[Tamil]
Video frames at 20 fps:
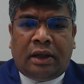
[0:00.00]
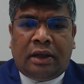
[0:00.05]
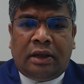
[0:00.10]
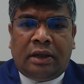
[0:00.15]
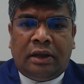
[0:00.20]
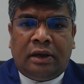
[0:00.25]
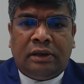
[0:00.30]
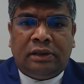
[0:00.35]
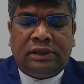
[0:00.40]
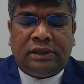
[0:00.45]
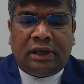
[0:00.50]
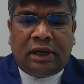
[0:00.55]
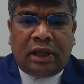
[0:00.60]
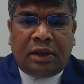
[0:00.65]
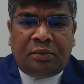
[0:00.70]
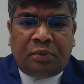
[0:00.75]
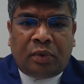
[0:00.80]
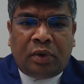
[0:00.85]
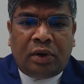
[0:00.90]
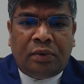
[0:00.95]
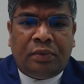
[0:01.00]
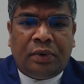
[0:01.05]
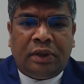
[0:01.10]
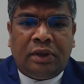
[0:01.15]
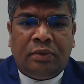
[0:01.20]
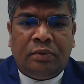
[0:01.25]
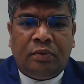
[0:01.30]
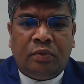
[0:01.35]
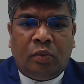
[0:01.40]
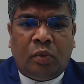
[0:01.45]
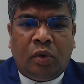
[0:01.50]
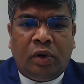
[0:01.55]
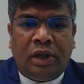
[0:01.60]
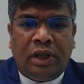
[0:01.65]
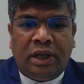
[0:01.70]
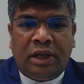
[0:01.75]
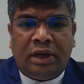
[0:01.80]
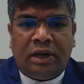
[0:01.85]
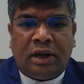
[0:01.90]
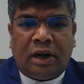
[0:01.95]
எருசலை முழுவதும்
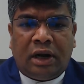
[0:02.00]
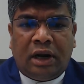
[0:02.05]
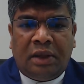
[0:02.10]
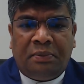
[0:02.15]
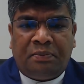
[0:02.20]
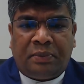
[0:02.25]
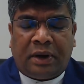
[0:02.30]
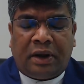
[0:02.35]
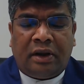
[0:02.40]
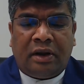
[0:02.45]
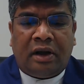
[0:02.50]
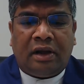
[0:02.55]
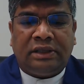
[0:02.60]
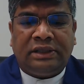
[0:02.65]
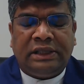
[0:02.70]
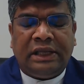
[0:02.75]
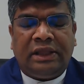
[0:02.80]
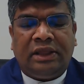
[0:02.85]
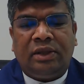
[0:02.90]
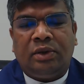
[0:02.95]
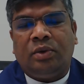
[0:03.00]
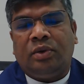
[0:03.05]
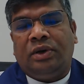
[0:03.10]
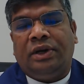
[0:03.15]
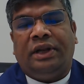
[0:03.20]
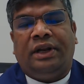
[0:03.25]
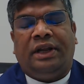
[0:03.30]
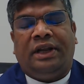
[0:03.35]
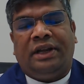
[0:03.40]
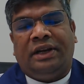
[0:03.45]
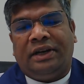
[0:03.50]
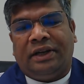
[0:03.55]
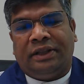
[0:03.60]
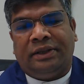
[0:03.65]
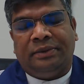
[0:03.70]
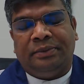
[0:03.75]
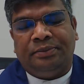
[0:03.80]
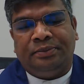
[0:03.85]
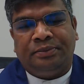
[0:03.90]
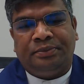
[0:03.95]
ஒளியினாலே பிரகாசித்துக்
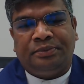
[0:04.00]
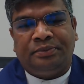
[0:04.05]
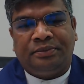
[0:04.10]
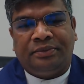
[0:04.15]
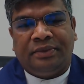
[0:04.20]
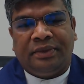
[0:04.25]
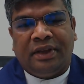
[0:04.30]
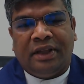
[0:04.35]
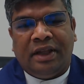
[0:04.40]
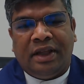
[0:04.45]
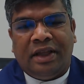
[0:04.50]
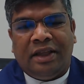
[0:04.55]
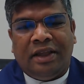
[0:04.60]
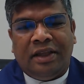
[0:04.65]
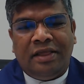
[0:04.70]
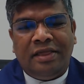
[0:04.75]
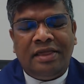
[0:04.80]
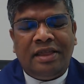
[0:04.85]
கொண்டிருக்கின்றது இந்த